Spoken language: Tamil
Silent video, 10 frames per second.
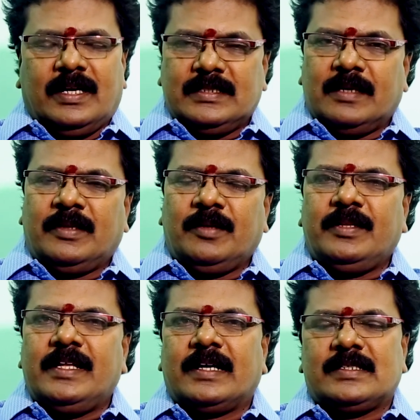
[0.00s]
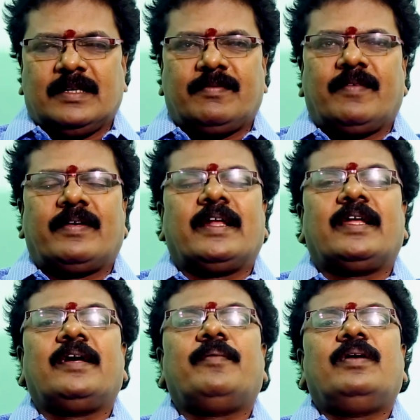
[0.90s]
அஞ்சாம் அதிபதியாக செவ்வாய்
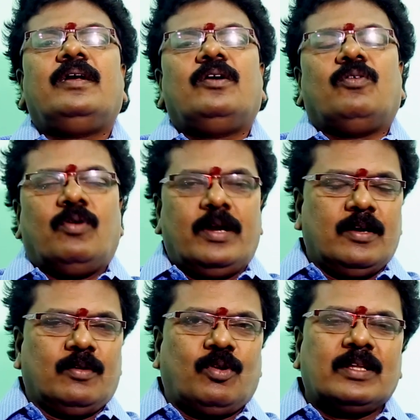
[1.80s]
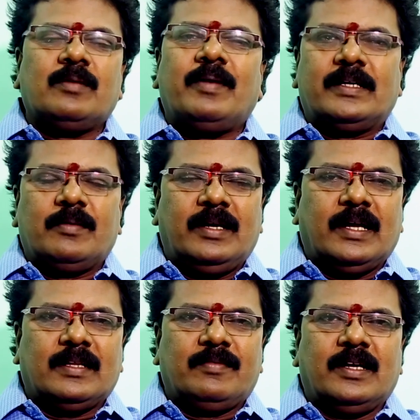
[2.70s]
வர்றாரு உங்களுடைய குழந்த பாக்கியம்
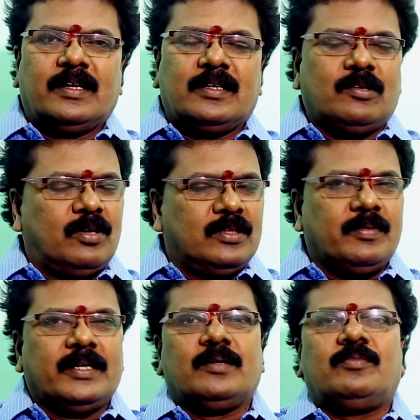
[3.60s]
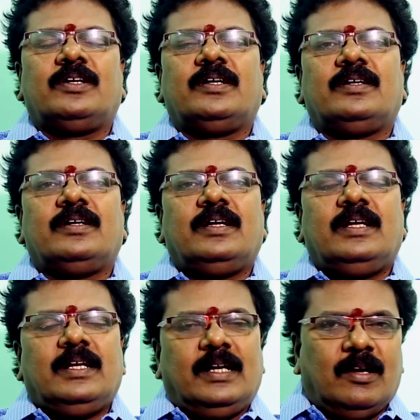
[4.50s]
இல்லாதவங்களுக்கு குழந்த பாக்கியம் உண்டு
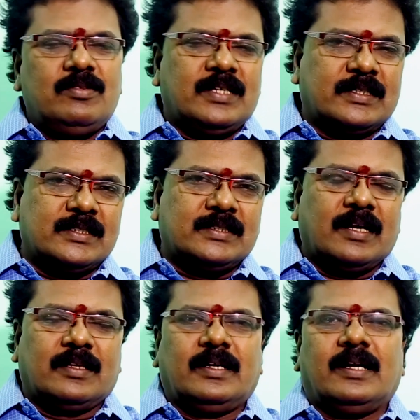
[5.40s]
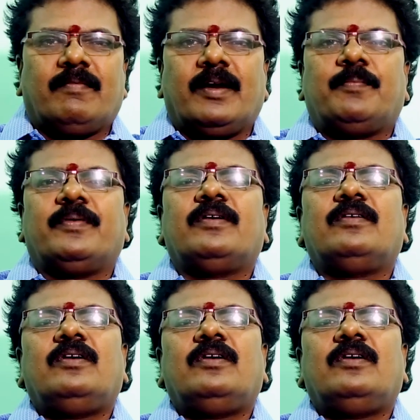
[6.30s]
லவ் சக்ஸஸ் ஆகிறதுக்கான வாய்ப்பு